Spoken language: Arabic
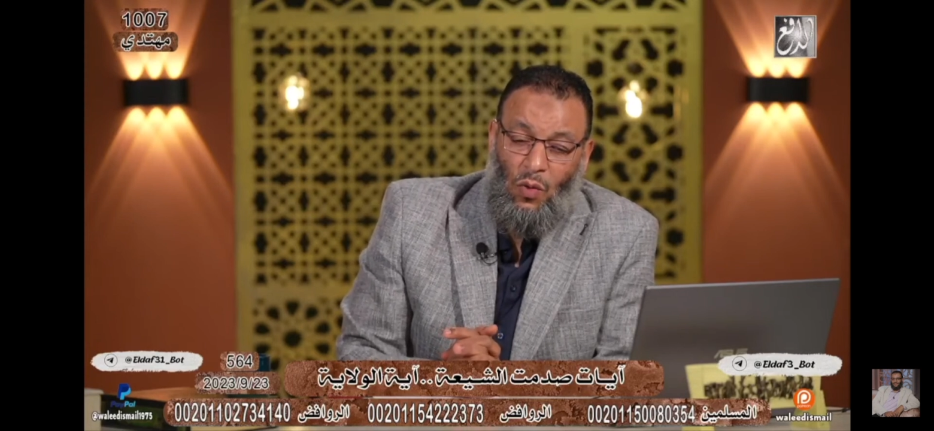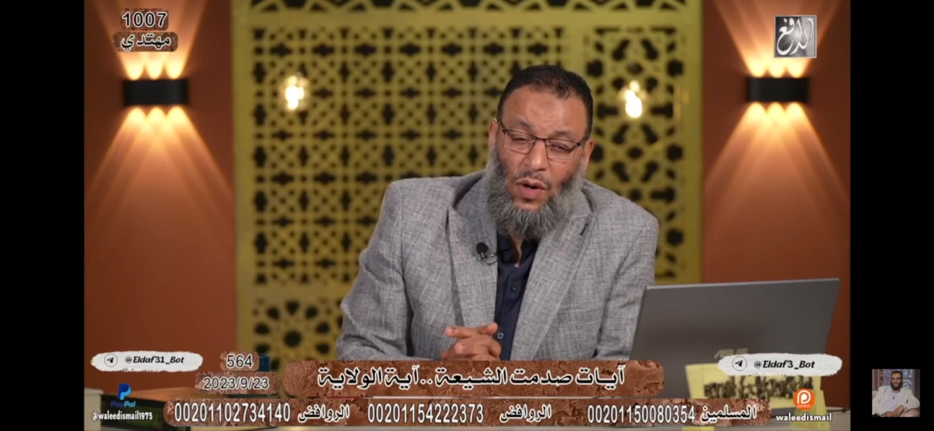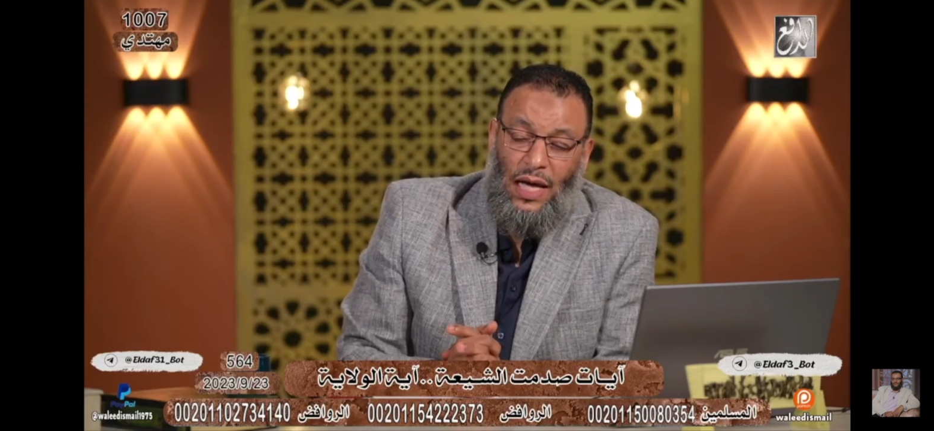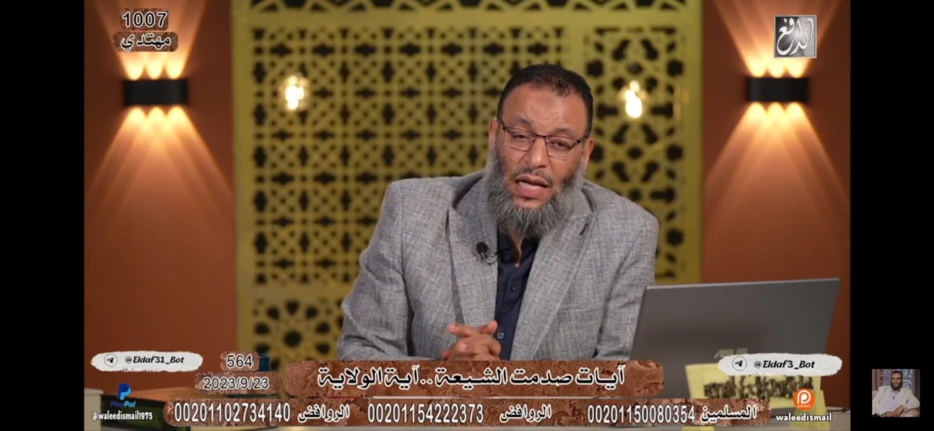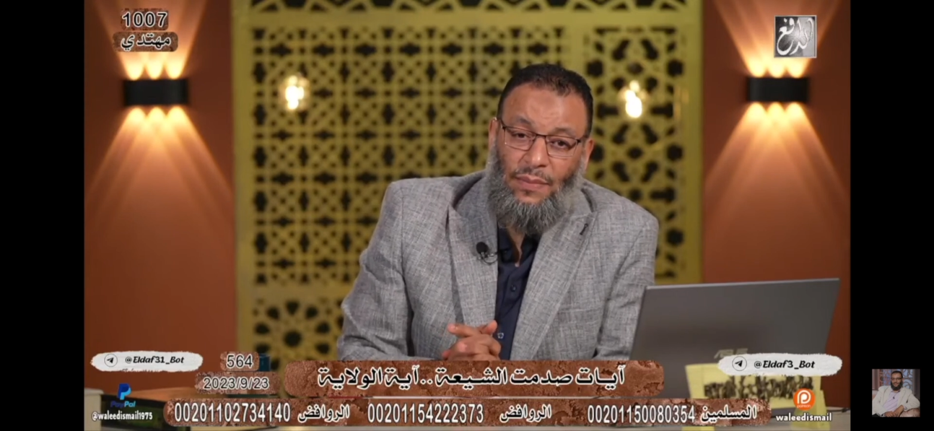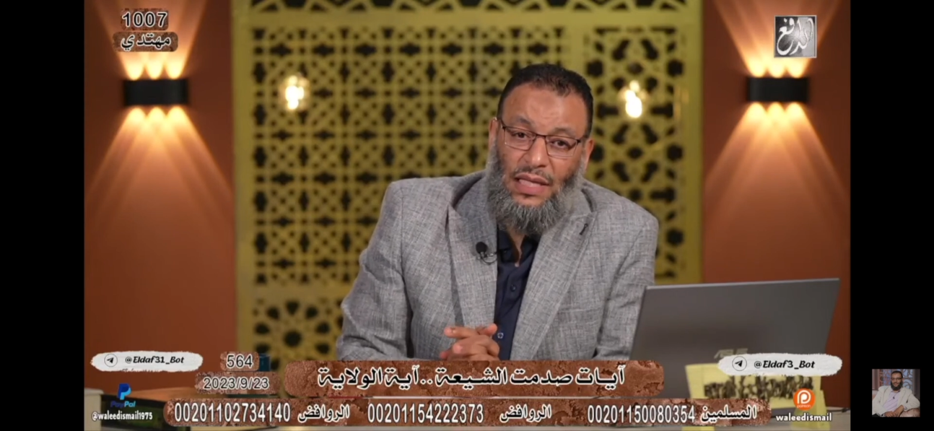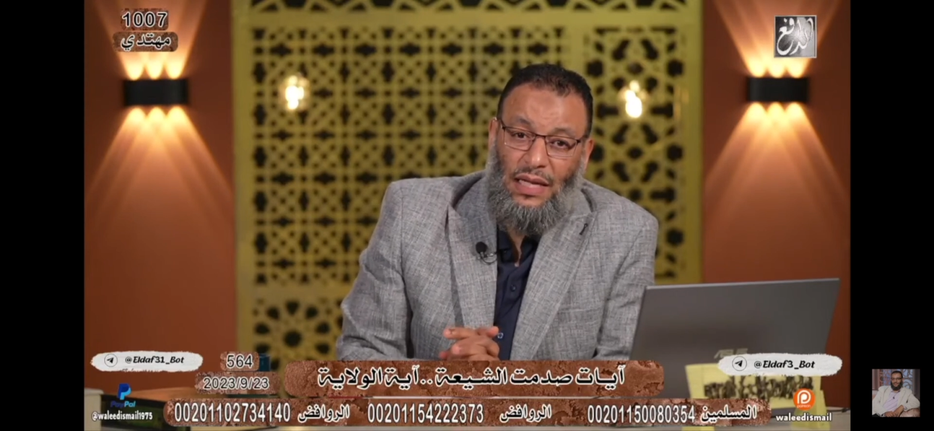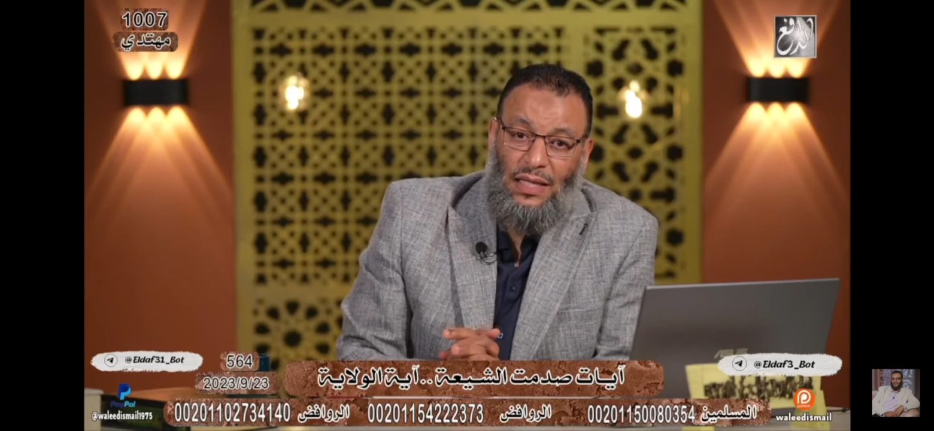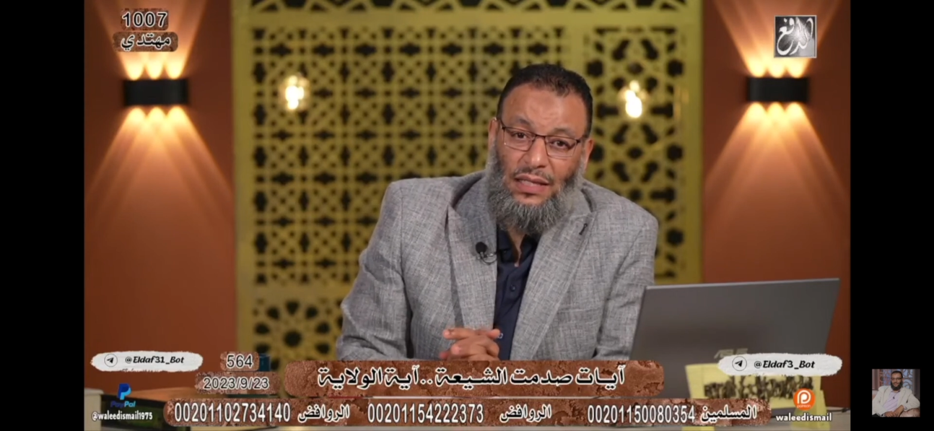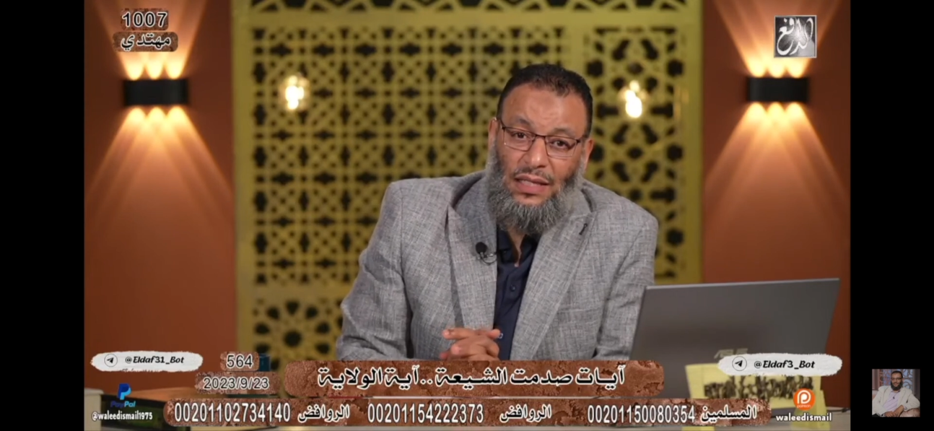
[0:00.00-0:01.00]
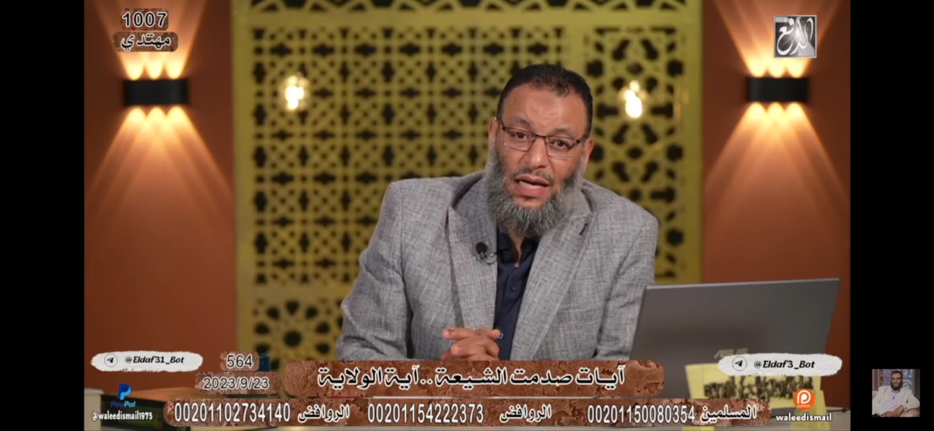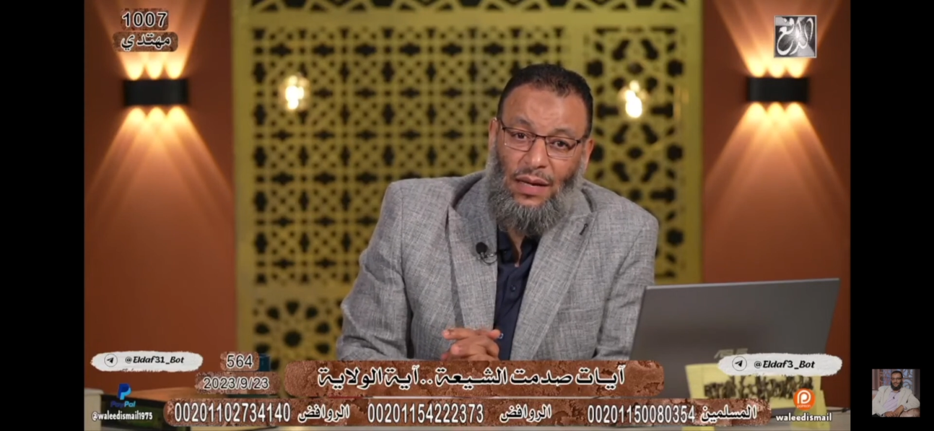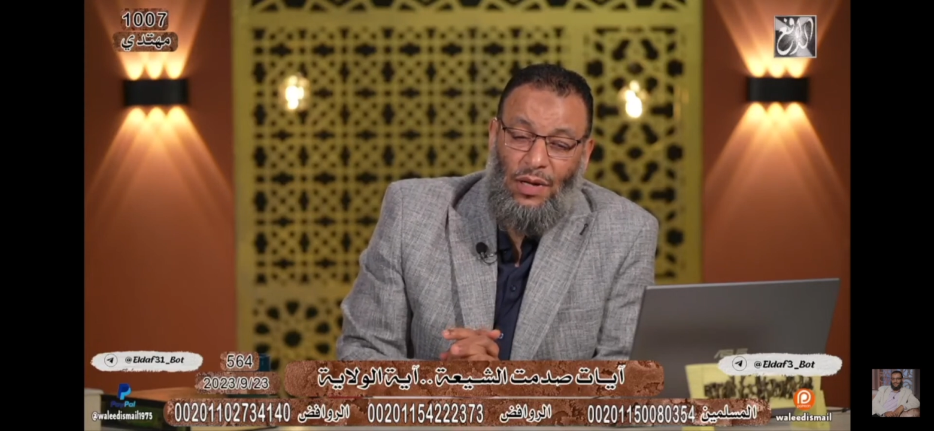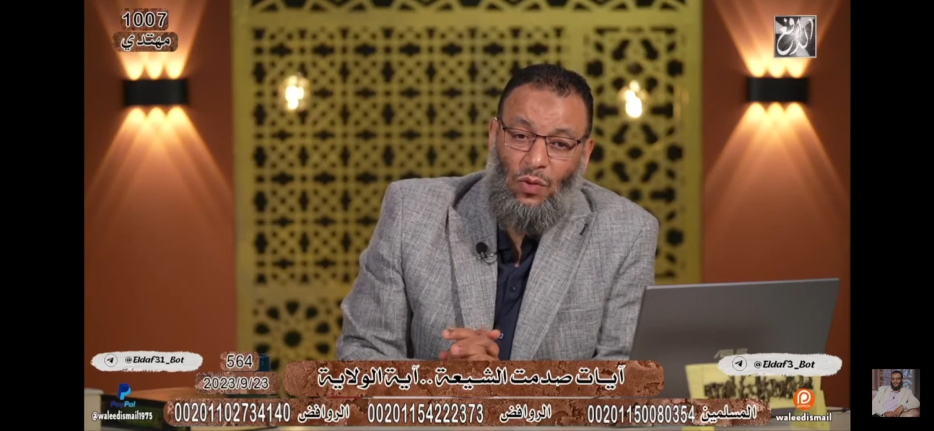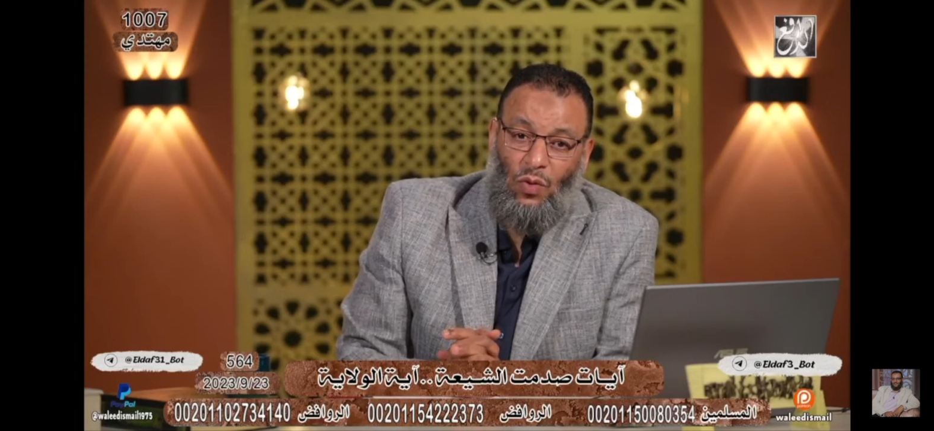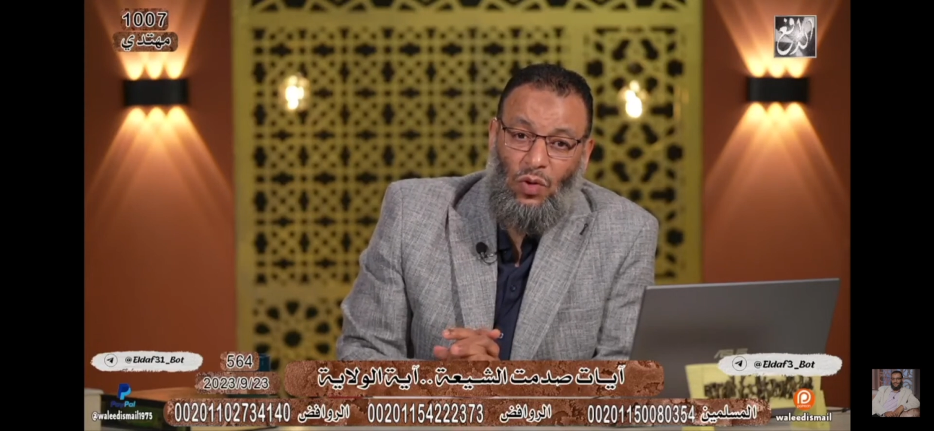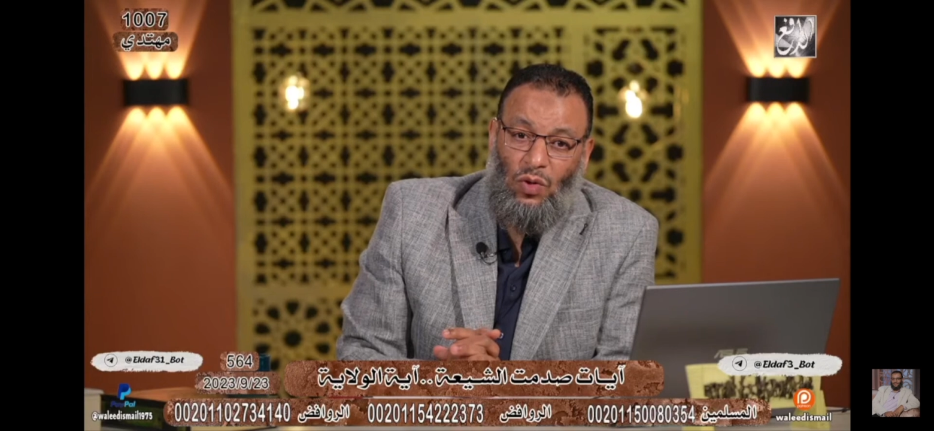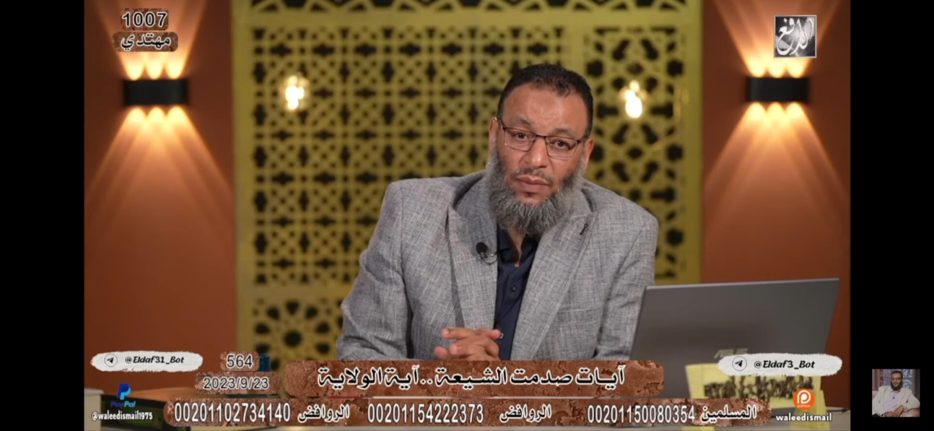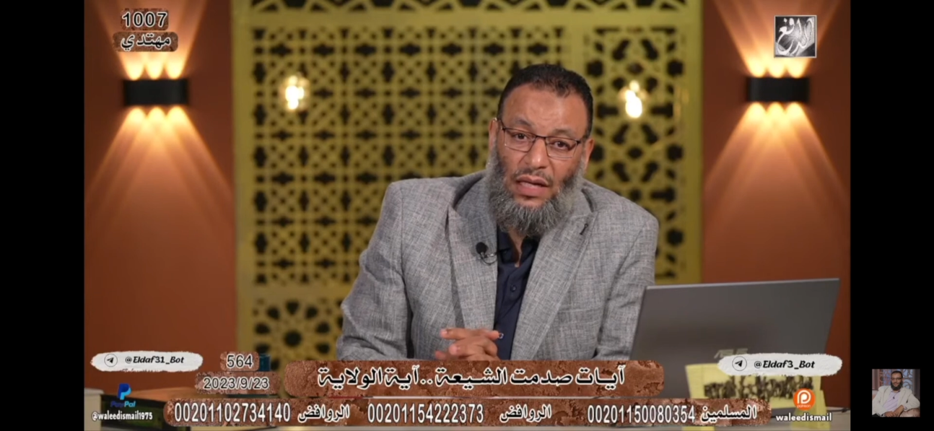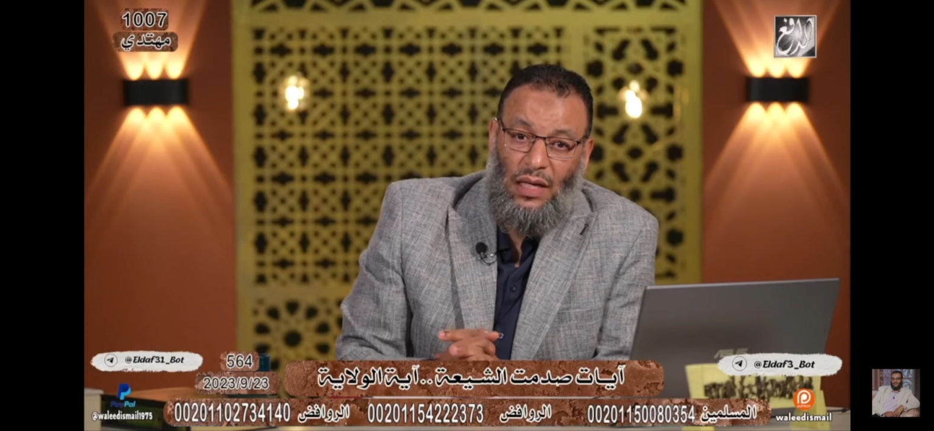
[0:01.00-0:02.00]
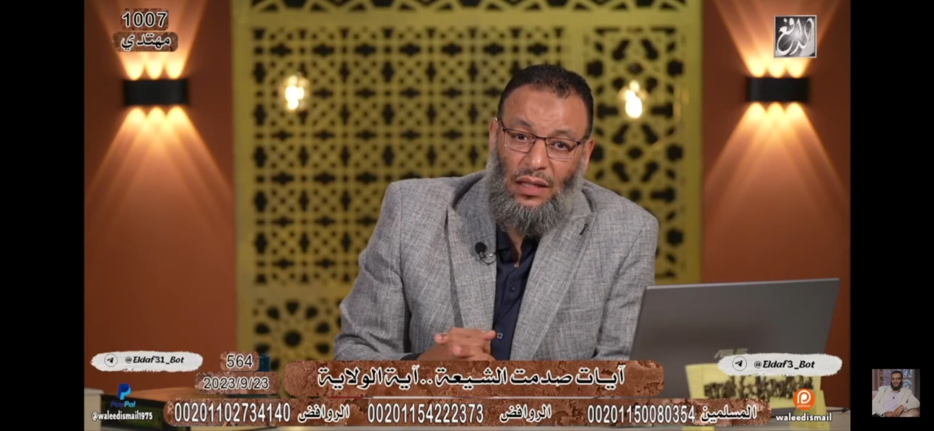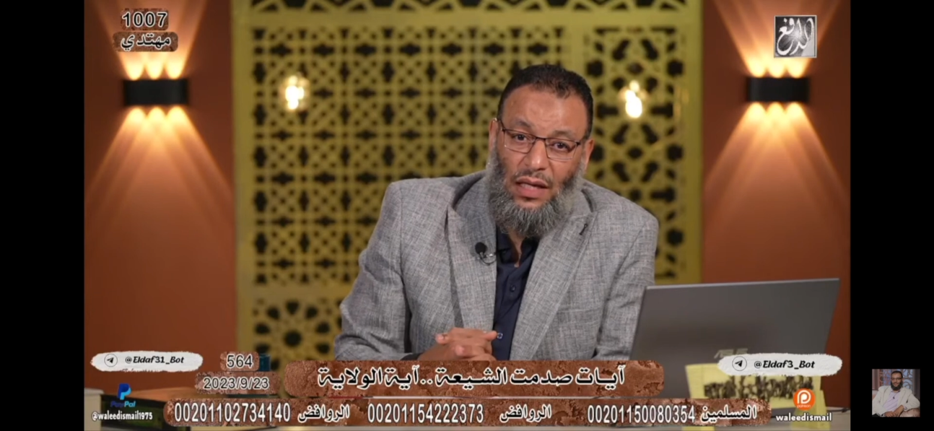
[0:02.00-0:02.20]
وكلمه الذين امنوا قلتم انها